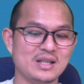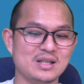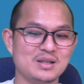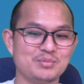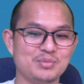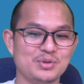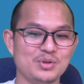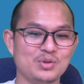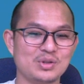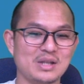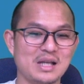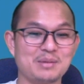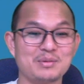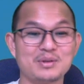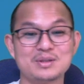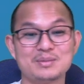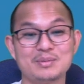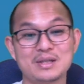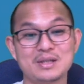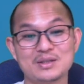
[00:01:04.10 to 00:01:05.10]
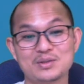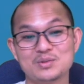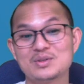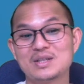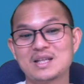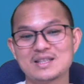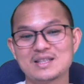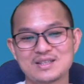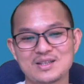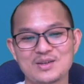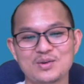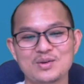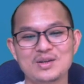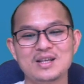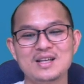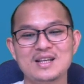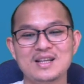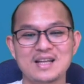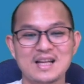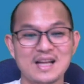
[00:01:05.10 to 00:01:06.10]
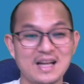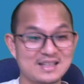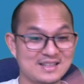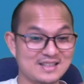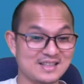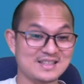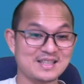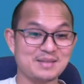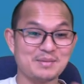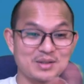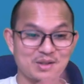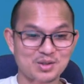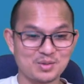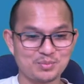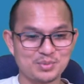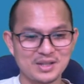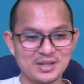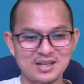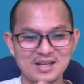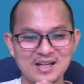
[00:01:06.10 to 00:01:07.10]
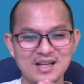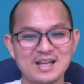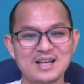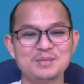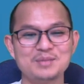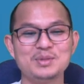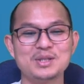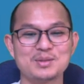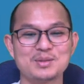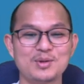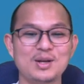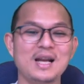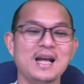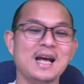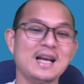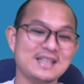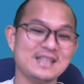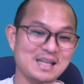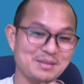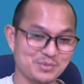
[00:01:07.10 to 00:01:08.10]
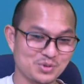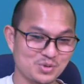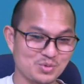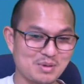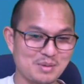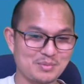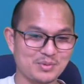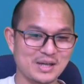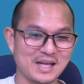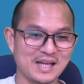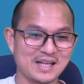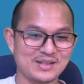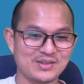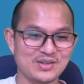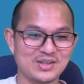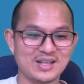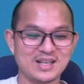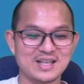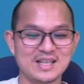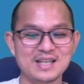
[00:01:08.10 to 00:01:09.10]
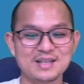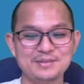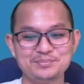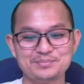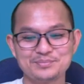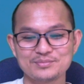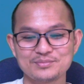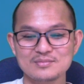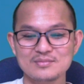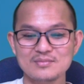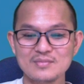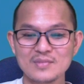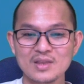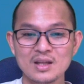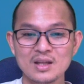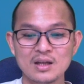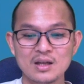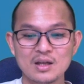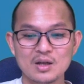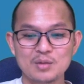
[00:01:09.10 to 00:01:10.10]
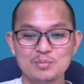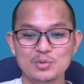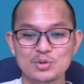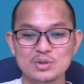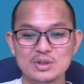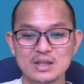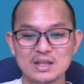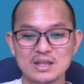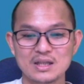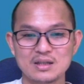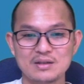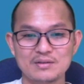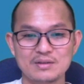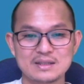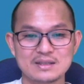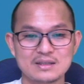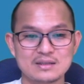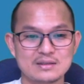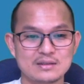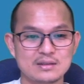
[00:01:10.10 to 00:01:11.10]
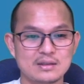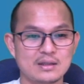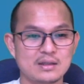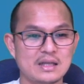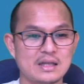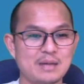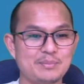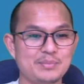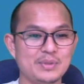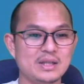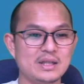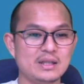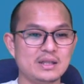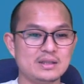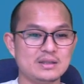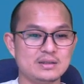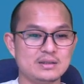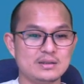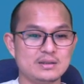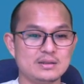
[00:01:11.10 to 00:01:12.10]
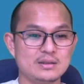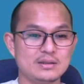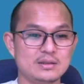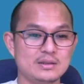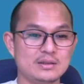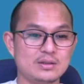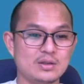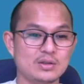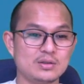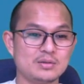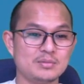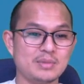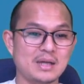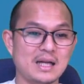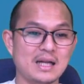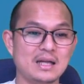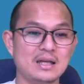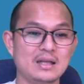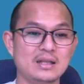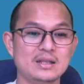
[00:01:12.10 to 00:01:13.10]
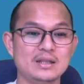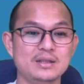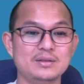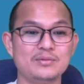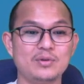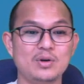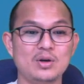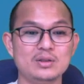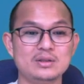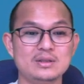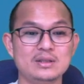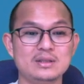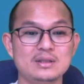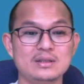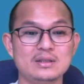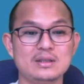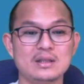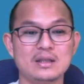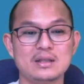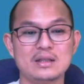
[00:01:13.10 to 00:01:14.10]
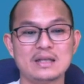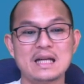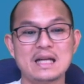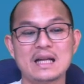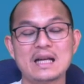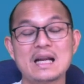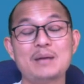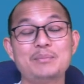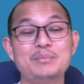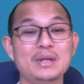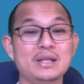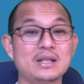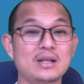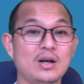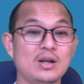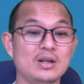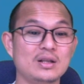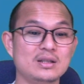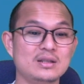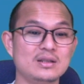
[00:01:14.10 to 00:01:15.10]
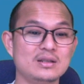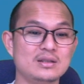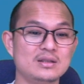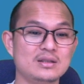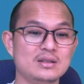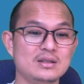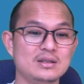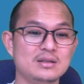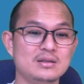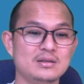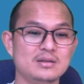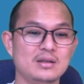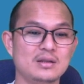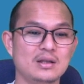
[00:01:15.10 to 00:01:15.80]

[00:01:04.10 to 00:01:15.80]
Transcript: dương video tăng của phần dùng tiếng sông ai chắc sẽ bán cực phết hai miền trong ngót ai chẳng sụp bạc vào này tòa đặc nhé mùa tiết ở về đặc biệt ấy cứ son ba lính vón cứ nẹ đặc biệt ngọn nó cứ